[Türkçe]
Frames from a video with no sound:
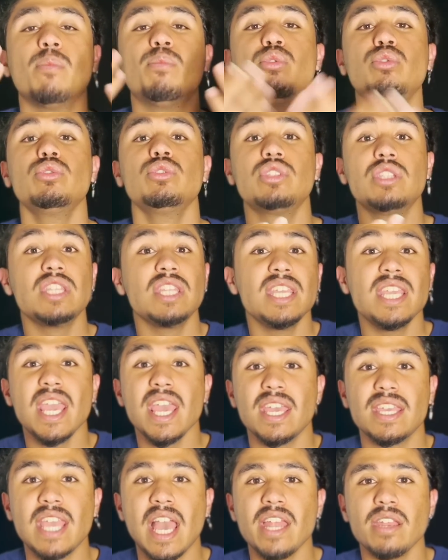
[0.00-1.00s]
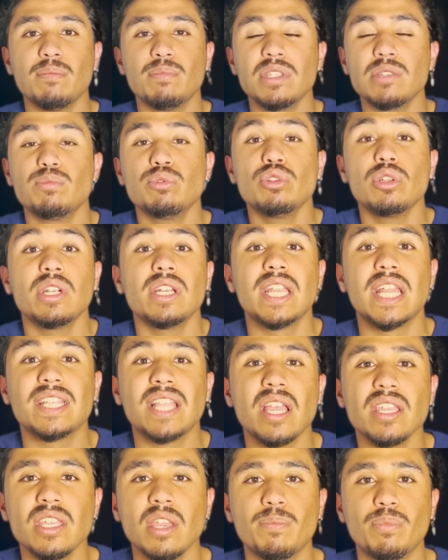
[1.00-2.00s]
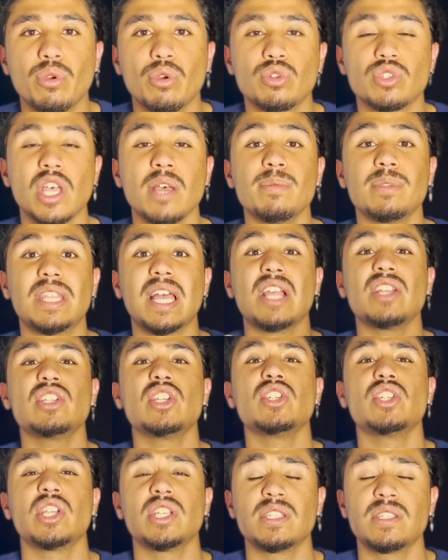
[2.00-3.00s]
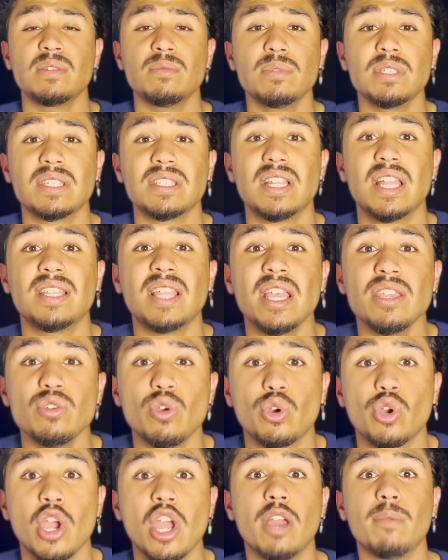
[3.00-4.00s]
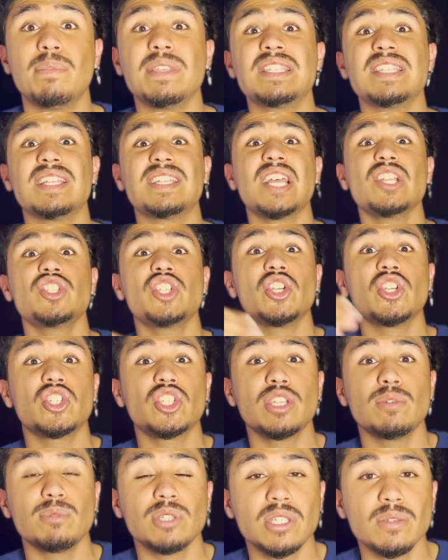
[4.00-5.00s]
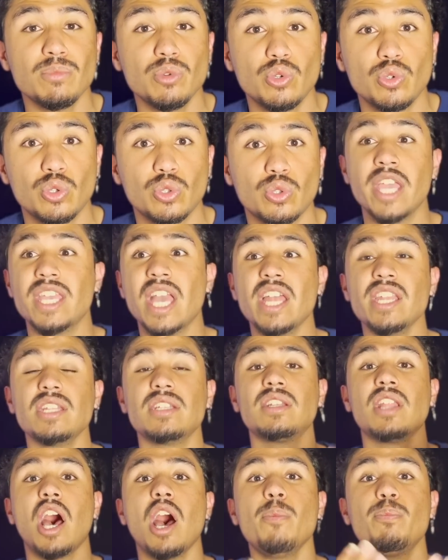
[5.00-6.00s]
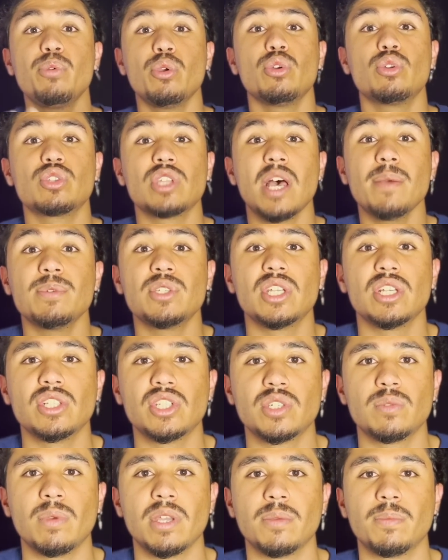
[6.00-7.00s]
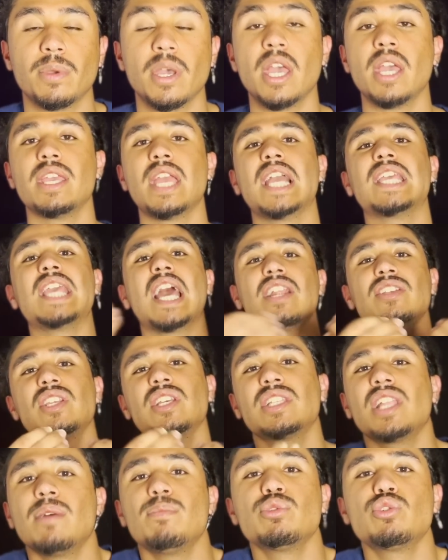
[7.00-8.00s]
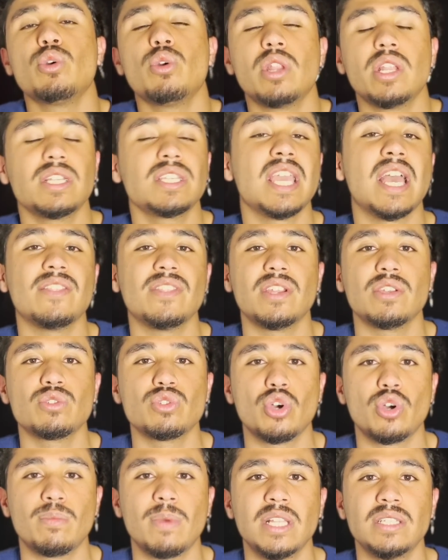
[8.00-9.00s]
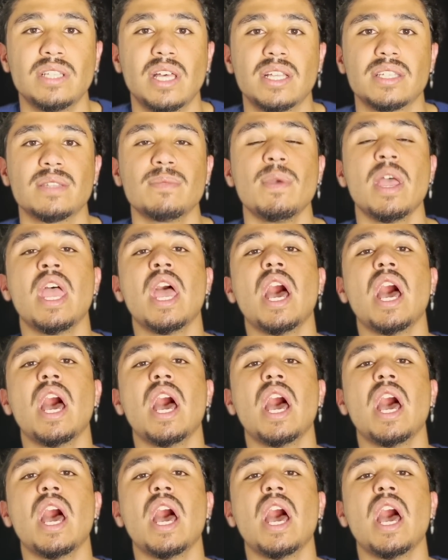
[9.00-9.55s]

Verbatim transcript: Bu niye? Yani biz bunları neden yapıyoruz abi? Ders yaşasımız neden yok? Biz neden çalıştığımızı mı unut? Yani ne yapıyoruz abi çalışmayıp? Ya gerçekten bu soruları kendine sorman lazım.